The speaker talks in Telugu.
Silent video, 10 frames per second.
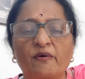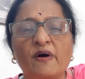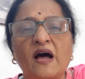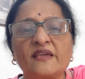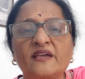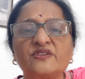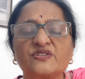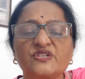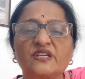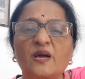ఆ
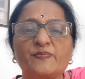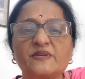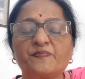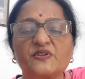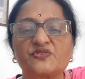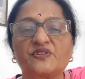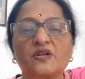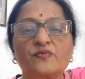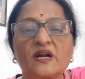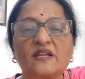ఏజెన్సీకి
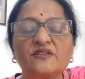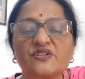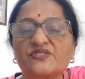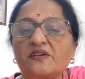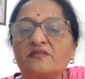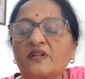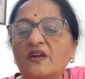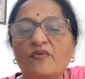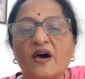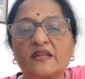అప్పచెప్పేస్తున్నారు వాళ్ళు ఏం చేస్తారు
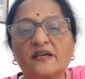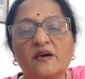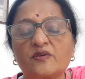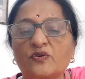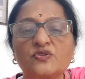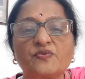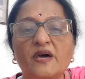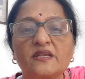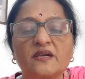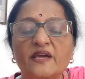నెలవారీగా
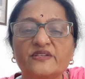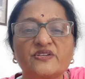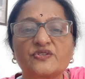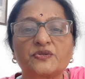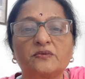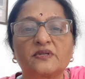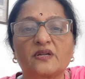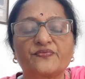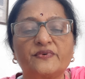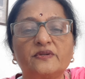రోజువారీగా ఇచ్చేస్తూ
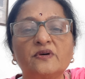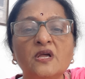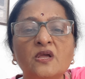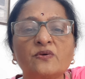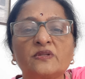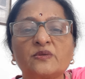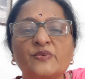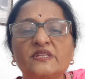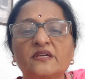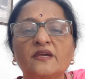ఉంటారు ఫుడ్
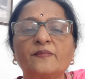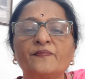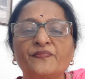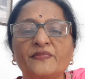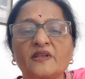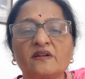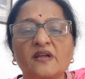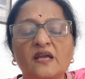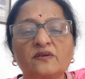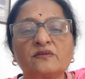కొంతమందికి
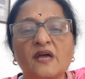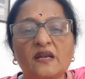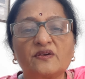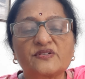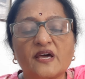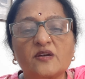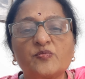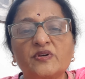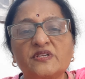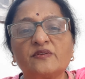నాలుగు నాలుగు సార్లు
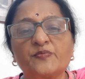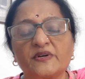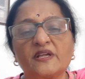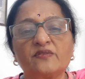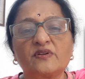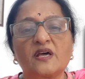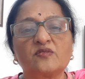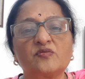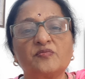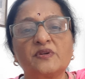భోజనం ఇప్పుడు నేను ఉన్నాను
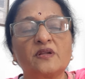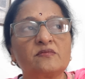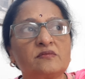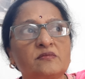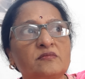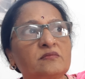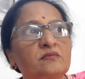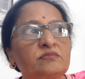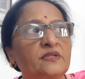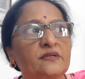నేను
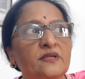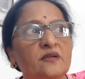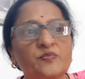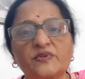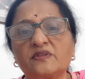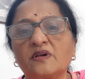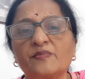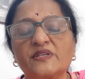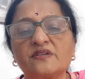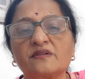తింటాను పొద్దున
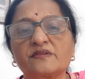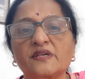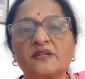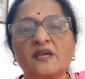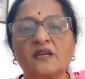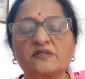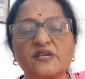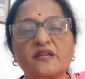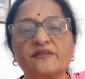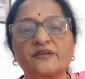మధ్యాహ్నం నాలుగు
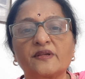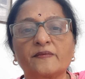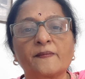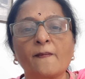సార్లు తింటాను